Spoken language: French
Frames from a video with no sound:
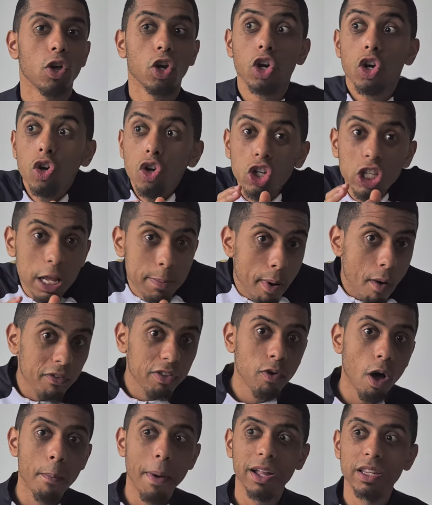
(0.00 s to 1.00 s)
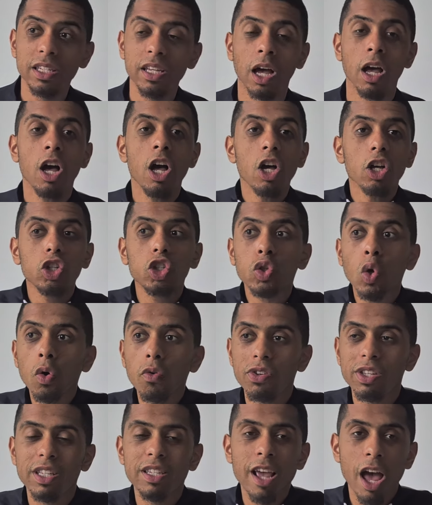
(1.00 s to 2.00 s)
Que je n'ai pas envie de voir partir.
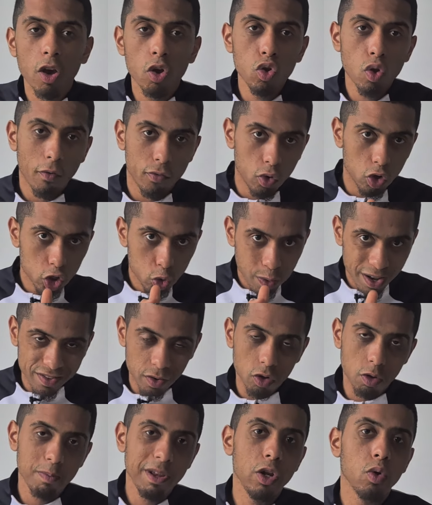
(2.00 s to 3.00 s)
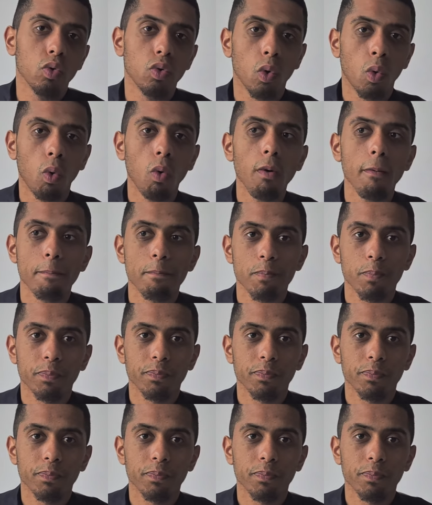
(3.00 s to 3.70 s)
Sauf s'il y a une offre de 60 millions d'euros